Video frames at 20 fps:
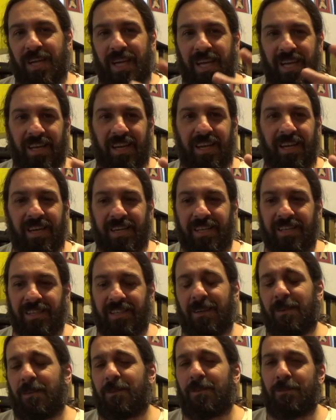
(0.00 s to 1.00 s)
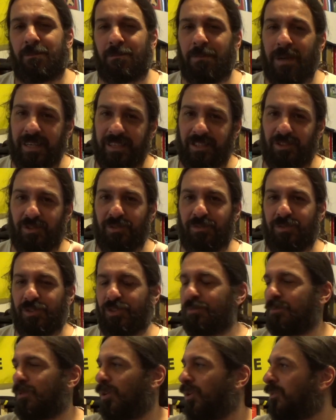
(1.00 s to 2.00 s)
é ainda o país do
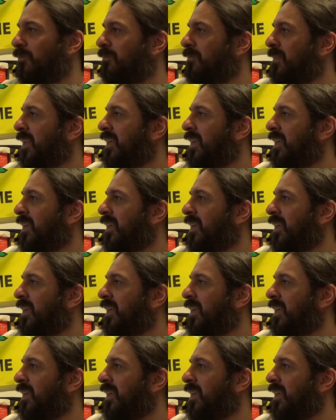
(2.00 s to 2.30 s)
futebol.